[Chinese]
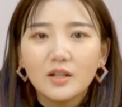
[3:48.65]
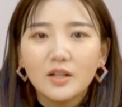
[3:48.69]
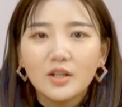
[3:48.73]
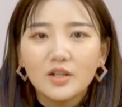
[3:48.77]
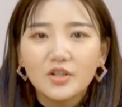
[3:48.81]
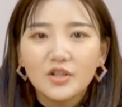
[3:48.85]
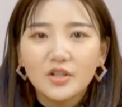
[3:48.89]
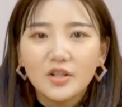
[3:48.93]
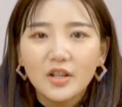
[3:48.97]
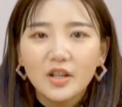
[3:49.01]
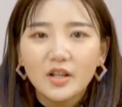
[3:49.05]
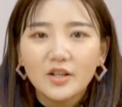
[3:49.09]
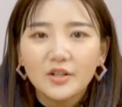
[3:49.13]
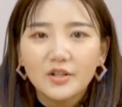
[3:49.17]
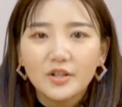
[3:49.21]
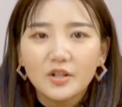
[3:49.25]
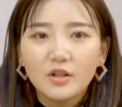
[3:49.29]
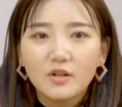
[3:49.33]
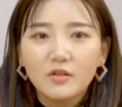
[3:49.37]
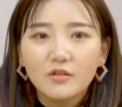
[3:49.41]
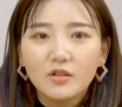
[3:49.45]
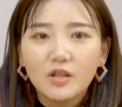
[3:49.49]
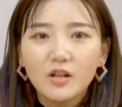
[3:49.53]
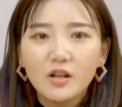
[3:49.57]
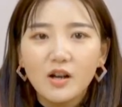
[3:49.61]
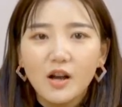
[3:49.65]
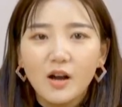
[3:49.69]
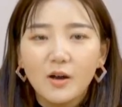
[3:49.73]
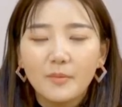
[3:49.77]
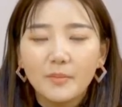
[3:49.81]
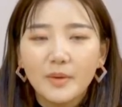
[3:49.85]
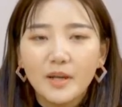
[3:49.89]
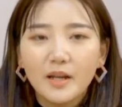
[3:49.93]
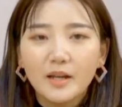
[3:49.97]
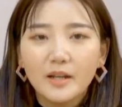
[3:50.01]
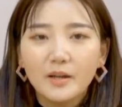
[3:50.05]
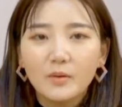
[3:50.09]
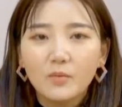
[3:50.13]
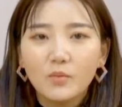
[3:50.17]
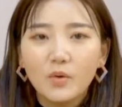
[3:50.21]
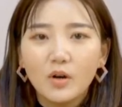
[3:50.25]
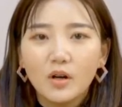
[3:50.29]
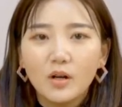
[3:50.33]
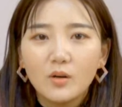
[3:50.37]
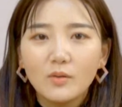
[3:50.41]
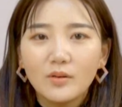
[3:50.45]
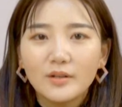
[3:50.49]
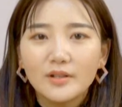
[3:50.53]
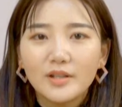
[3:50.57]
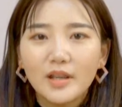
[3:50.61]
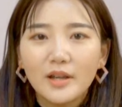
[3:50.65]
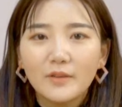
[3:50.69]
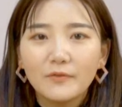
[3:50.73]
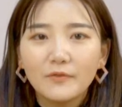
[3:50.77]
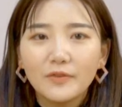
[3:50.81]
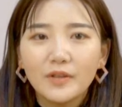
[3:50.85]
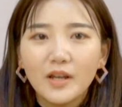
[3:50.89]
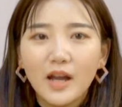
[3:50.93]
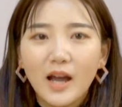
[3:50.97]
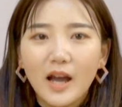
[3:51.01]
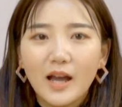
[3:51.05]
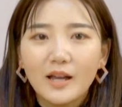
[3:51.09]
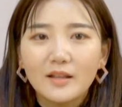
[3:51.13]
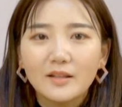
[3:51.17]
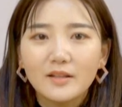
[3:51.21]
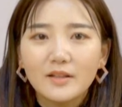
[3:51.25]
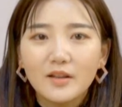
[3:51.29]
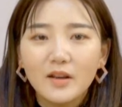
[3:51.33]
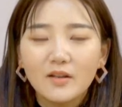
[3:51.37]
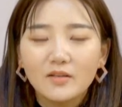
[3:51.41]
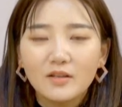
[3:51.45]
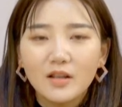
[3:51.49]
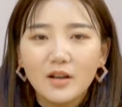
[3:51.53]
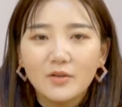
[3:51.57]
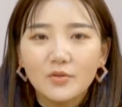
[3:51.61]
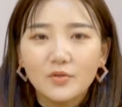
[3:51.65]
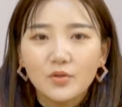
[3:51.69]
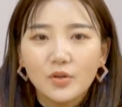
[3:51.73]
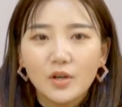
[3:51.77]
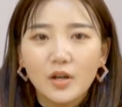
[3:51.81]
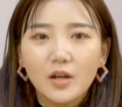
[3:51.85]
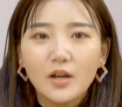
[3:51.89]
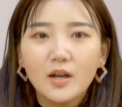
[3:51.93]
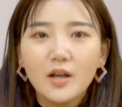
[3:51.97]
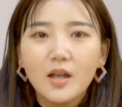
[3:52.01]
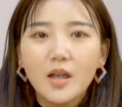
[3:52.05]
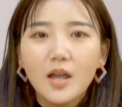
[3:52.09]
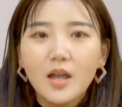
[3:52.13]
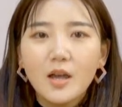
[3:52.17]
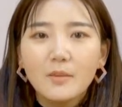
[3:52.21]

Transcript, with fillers: 可是那个时候正好面临我和我前夫的孩子要上学，